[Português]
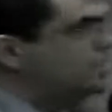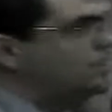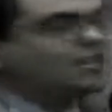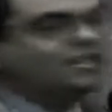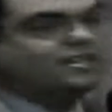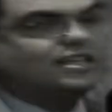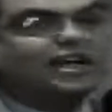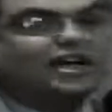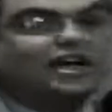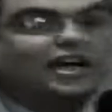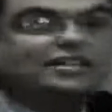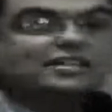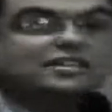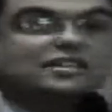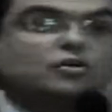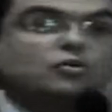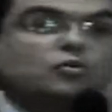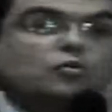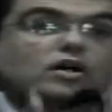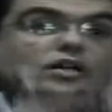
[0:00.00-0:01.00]
dessa casa,
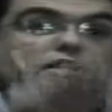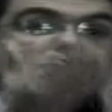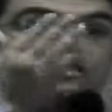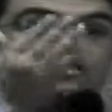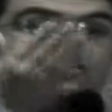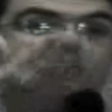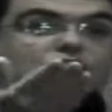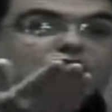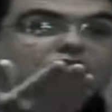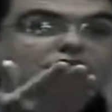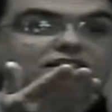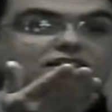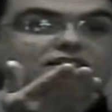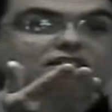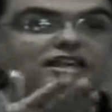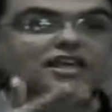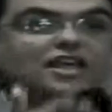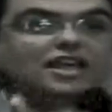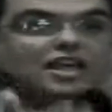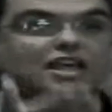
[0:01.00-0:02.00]
que quantas
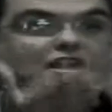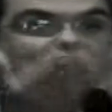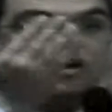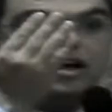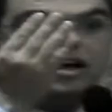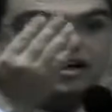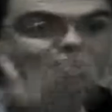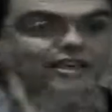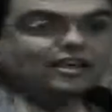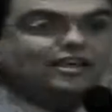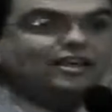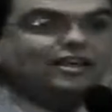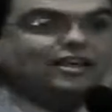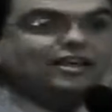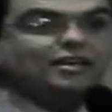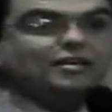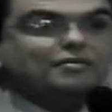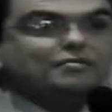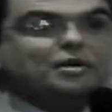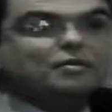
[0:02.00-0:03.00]
vezes eu
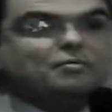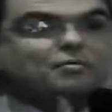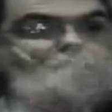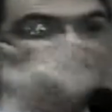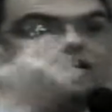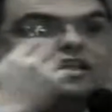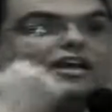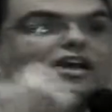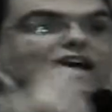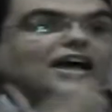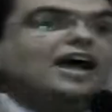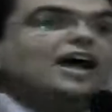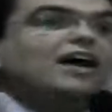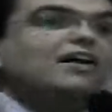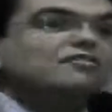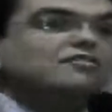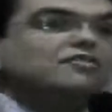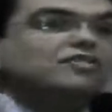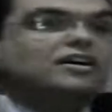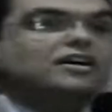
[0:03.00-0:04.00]
aqui, minha mãe
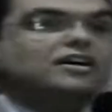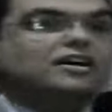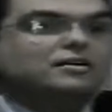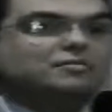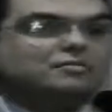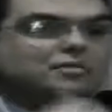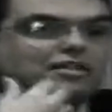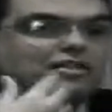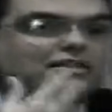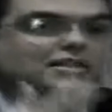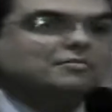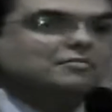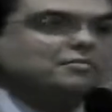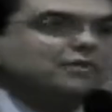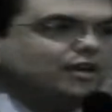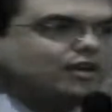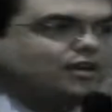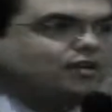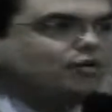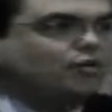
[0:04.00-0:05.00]
ligava para
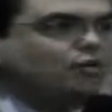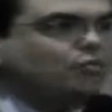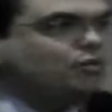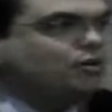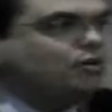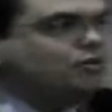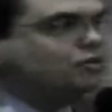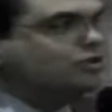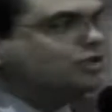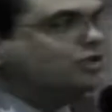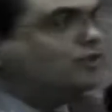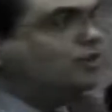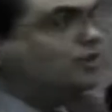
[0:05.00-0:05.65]
saber como que eu estava,